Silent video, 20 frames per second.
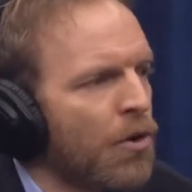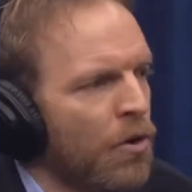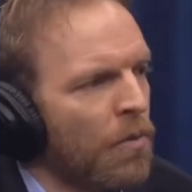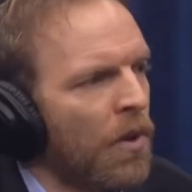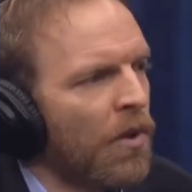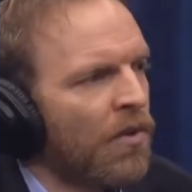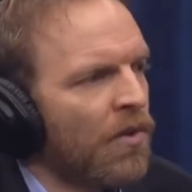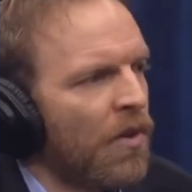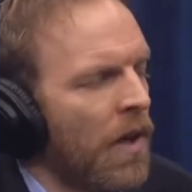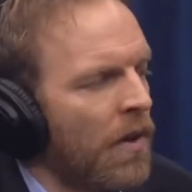o
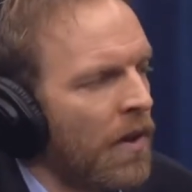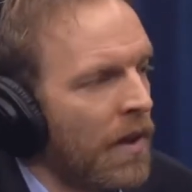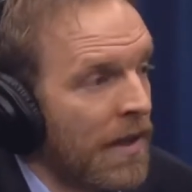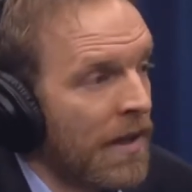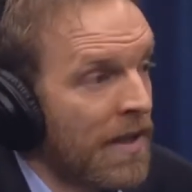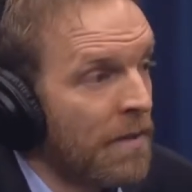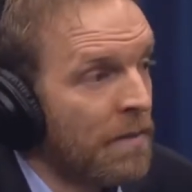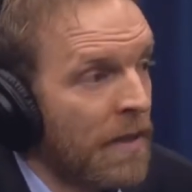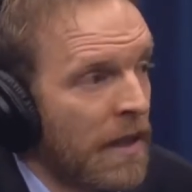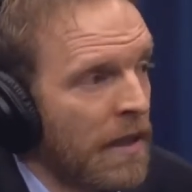Bolsonaro na
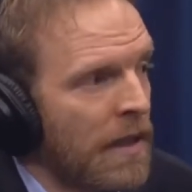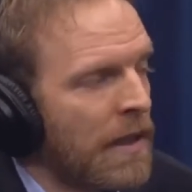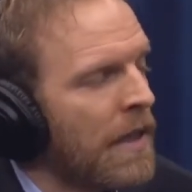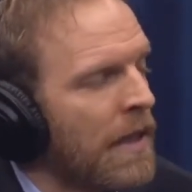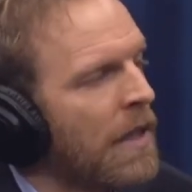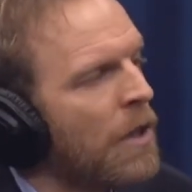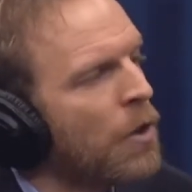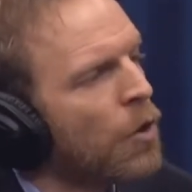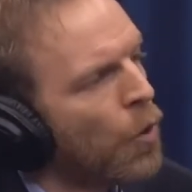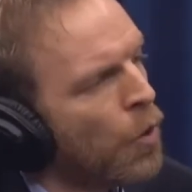Casa Branca
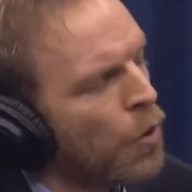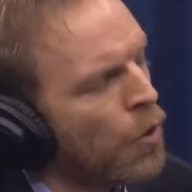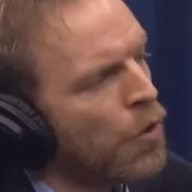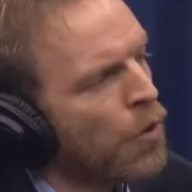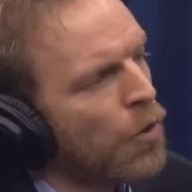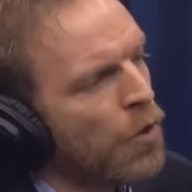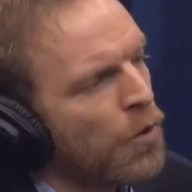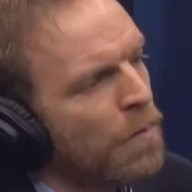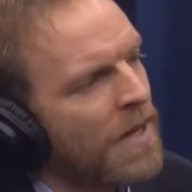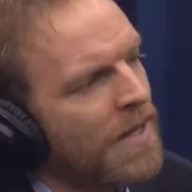e todos
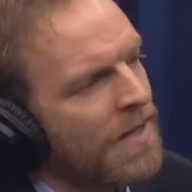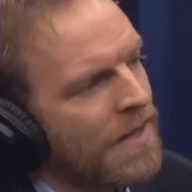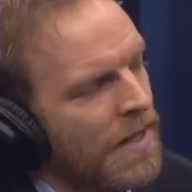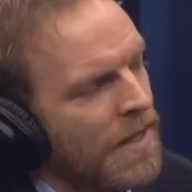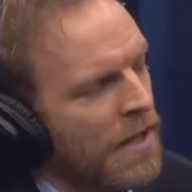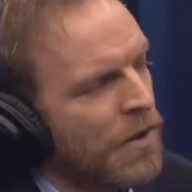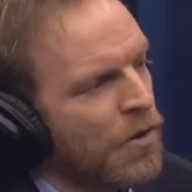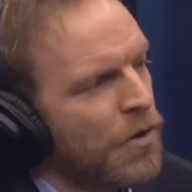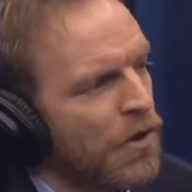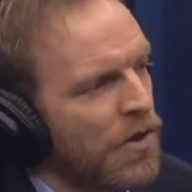os
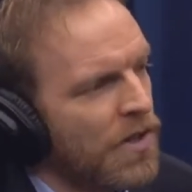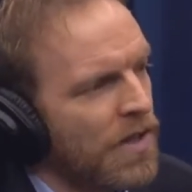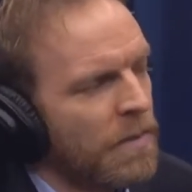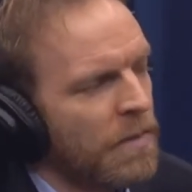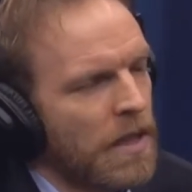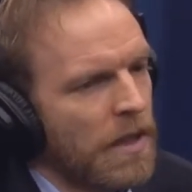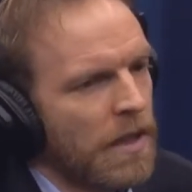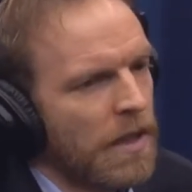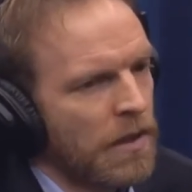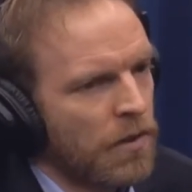presidentes
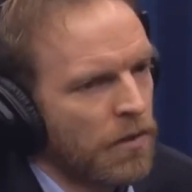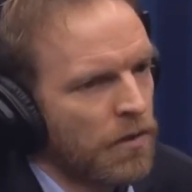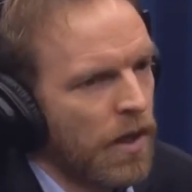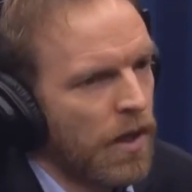americanos,